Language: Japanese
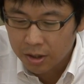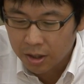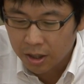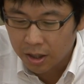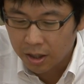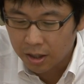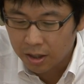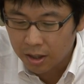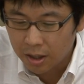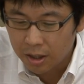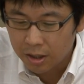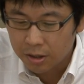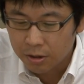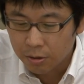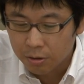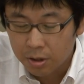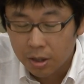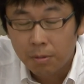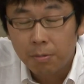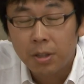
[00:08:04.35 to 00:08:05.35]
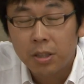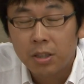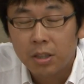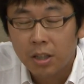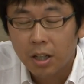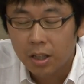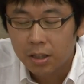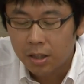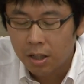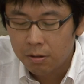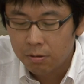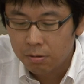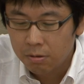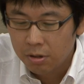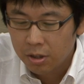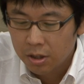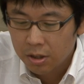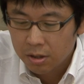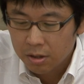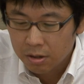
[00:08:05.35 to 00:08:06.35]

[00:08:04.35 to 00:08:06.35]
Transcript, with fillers: えー、かなり女性蔑視に当たる